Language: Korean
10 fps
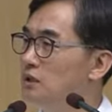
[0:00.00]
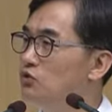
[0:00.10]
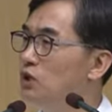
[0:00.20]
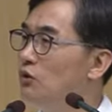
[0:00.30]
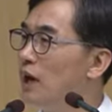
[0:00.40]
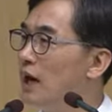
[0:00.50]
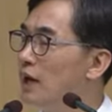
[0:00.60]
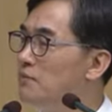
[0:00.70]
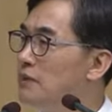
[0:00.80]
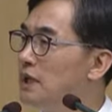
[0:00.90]
우리와
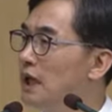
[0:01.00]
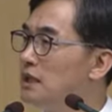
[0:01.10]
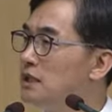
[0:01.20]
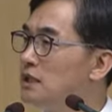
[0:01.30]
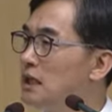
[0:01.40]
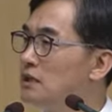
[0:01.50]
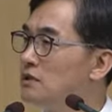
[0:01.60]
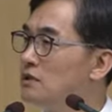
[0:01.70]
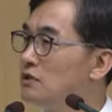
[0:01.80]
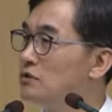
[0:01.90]
함께 하신다는
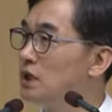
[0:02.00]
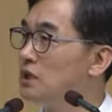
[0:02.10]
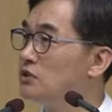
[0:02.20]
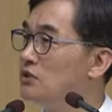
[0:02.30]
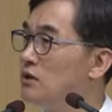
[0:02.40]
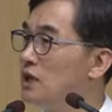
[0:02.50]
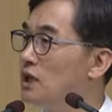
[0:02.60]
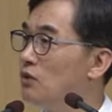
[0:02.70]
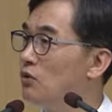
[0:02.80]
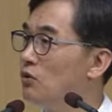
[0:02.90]
것을 우리가
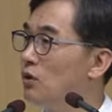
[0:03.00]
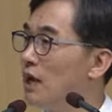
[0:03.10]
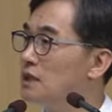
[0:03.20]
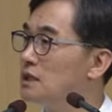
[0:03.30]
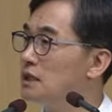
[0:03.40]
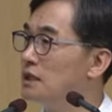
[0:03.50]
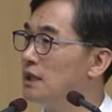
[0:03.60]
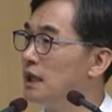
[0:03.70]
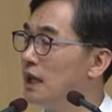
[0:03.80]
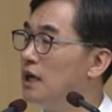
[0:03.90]
신뢰하고
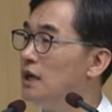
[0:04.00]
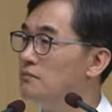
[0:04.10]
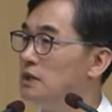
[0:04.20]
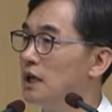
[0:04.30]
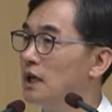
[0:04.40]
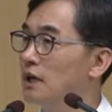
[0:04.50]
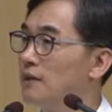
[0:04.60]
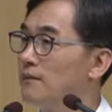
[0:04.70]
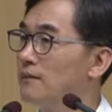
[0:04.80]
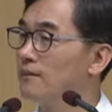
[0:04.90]
확신해야 합니다.
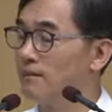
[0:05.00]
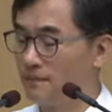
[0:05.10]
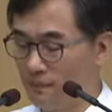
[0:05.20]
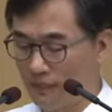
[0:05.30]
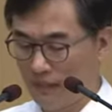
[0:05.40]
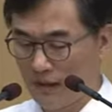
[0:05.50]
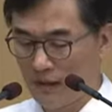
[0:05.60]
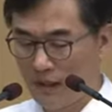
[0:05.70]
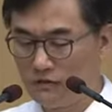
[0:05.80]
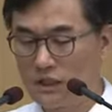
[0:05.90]

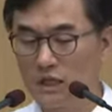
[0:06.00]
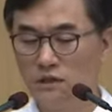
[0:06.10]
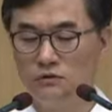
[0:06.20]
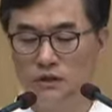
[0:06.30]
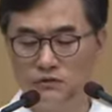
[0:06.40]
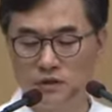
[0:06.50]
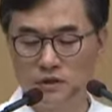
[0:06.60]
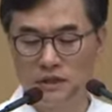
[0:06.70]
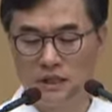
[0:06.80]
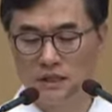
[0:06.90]
우리
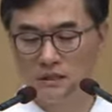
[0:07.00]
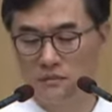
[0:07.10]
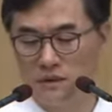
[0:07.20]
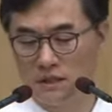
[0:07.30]
사절과육절을 같이 한번